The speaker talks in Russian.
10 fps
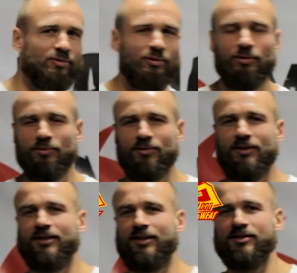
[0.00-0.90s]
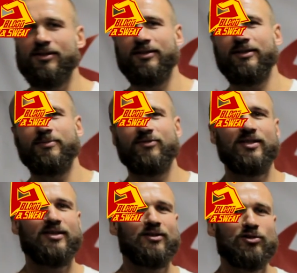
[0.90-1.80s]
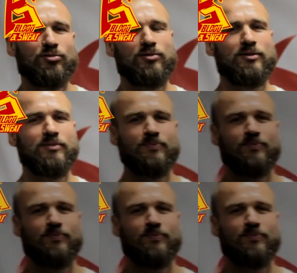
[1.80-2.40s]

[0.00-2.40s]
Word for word: голову и разные там всякие штуки.